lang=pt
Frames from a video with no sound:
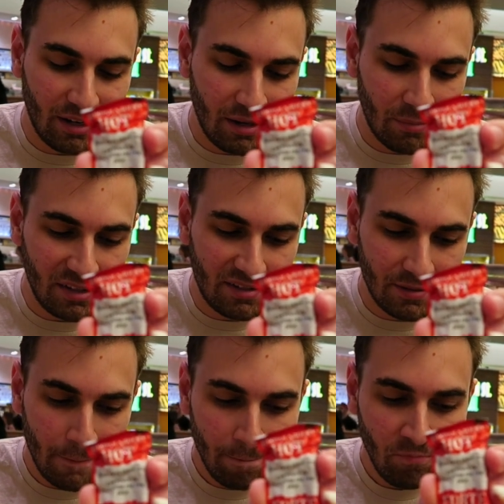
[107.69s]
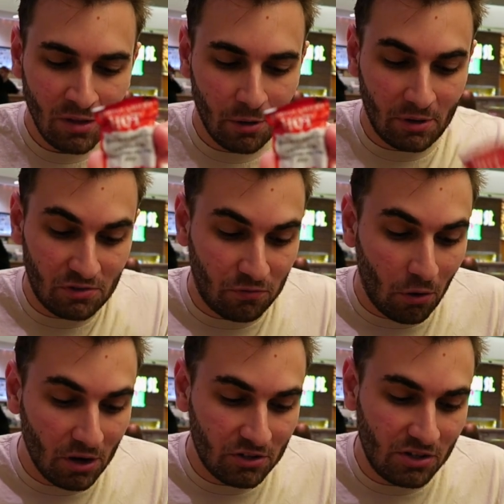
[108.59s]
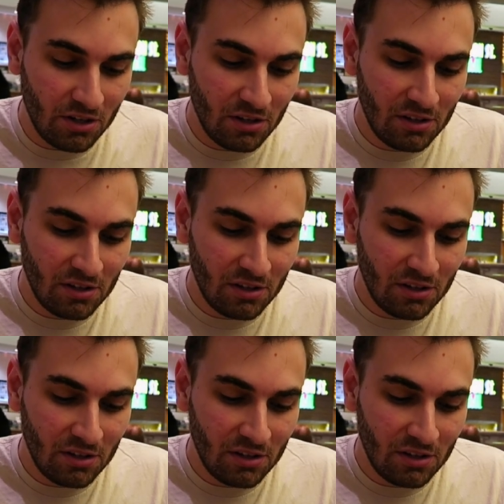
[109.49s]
né? Mas é o mais forte.